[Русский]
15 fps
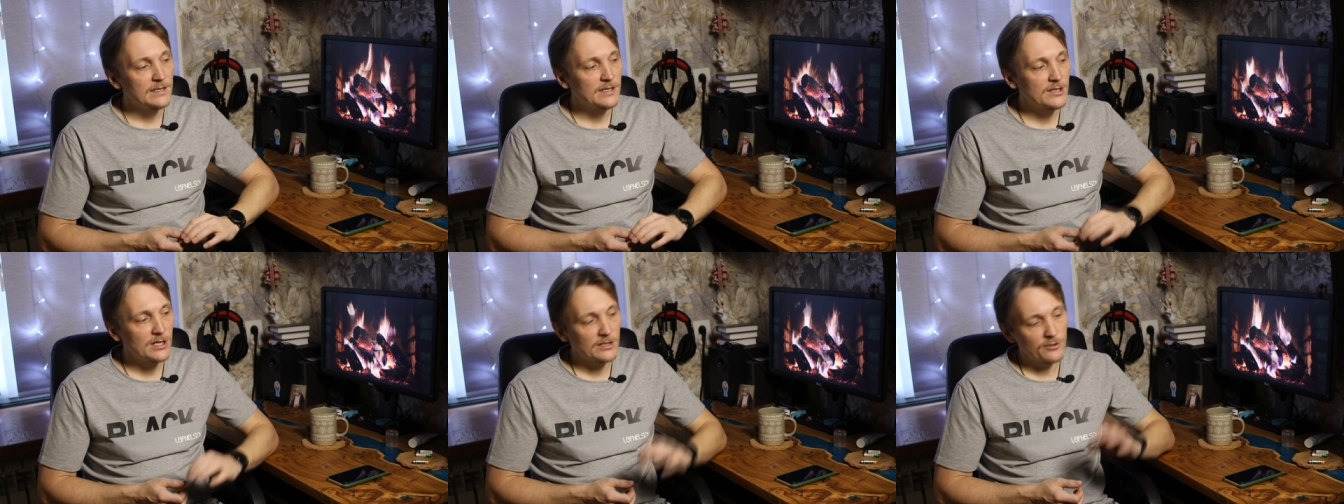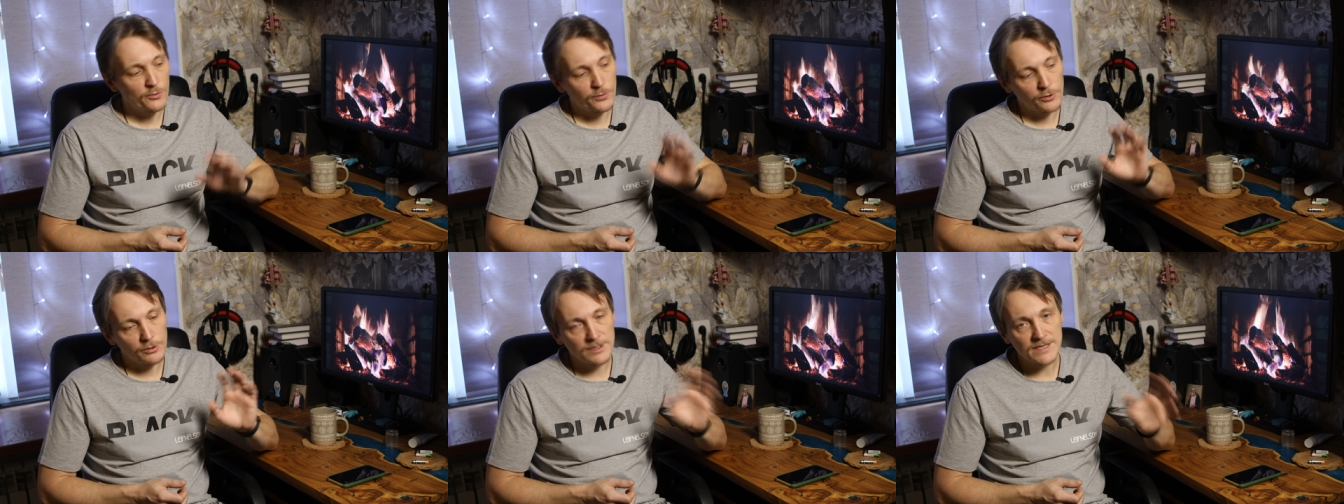Сейчас
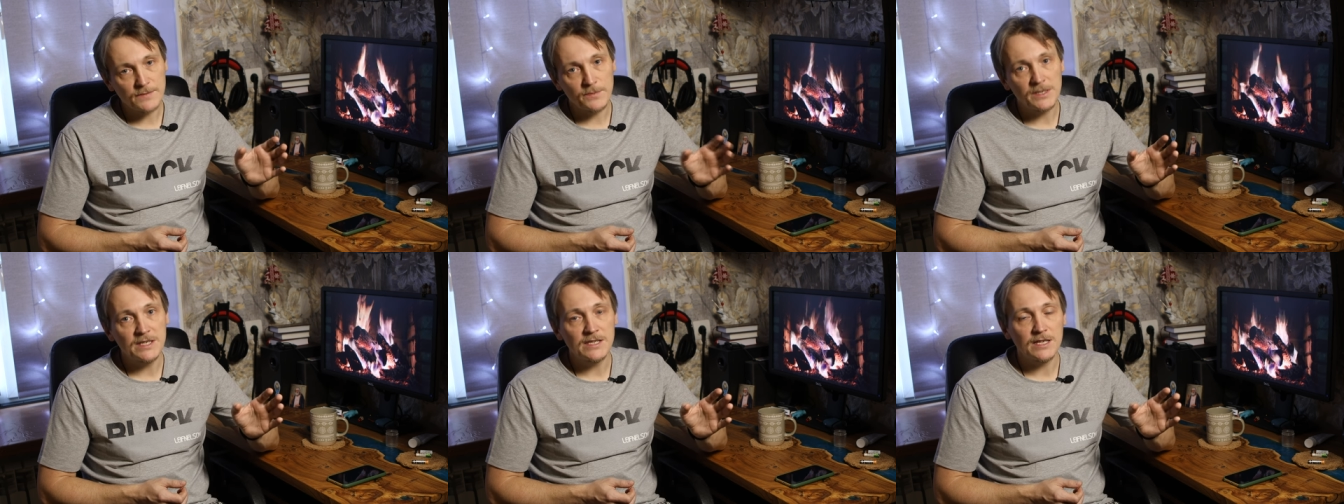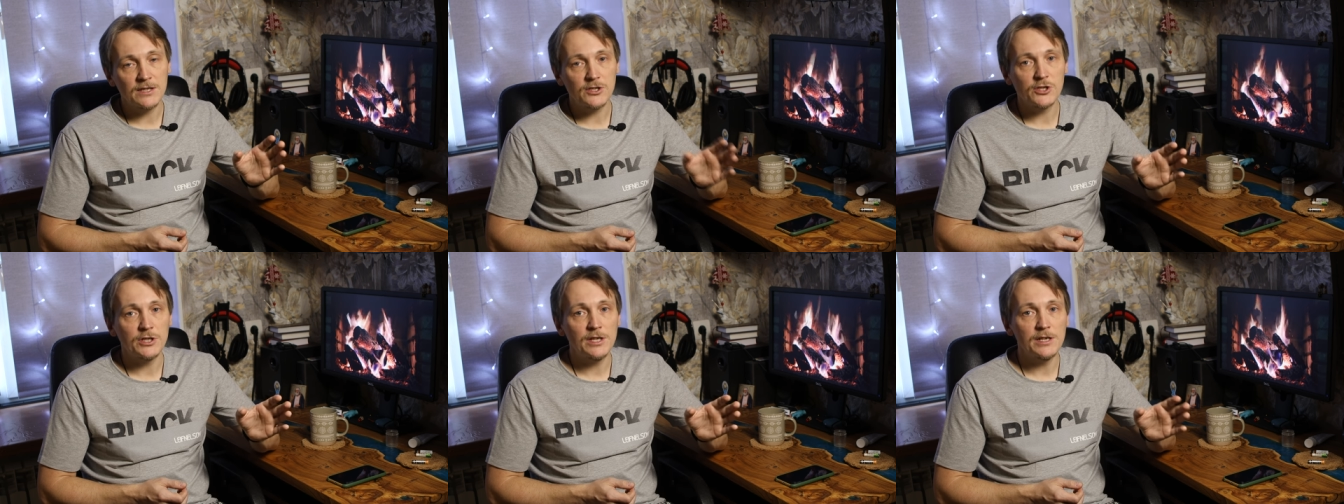я продал за
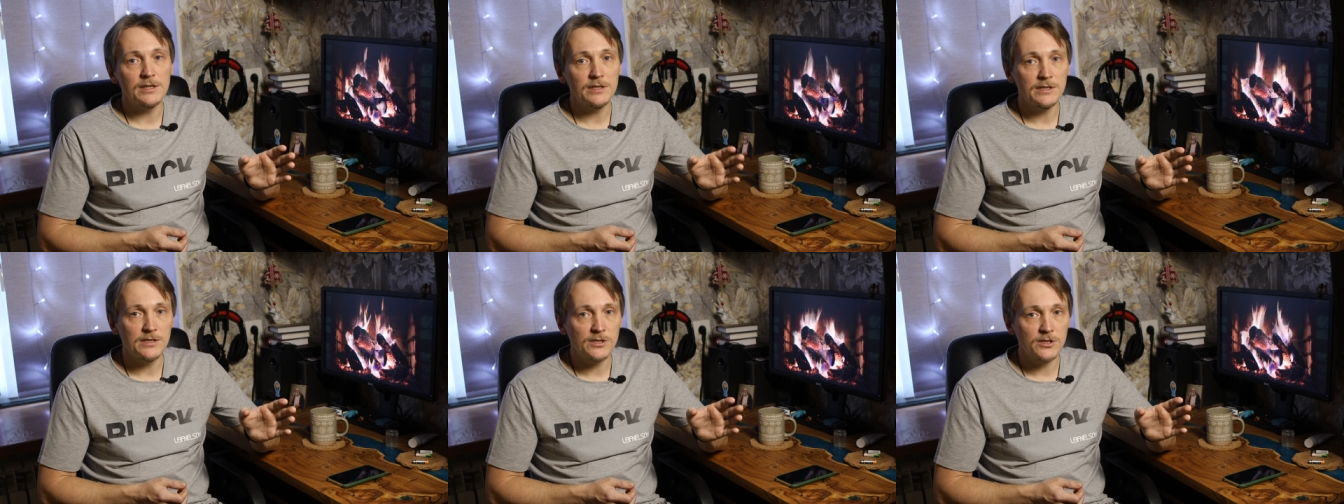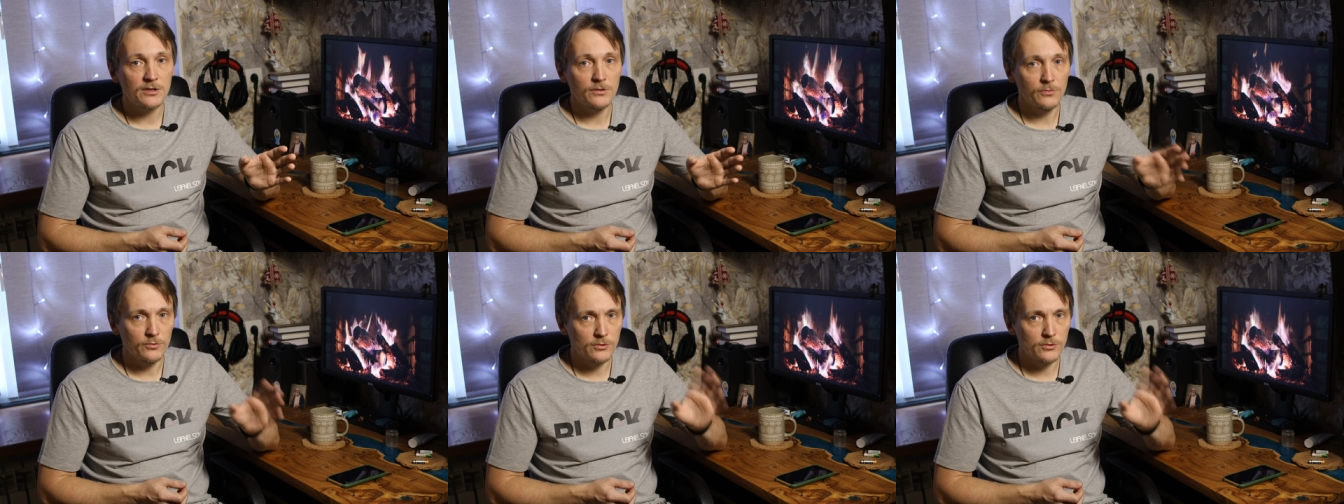54 тысячи.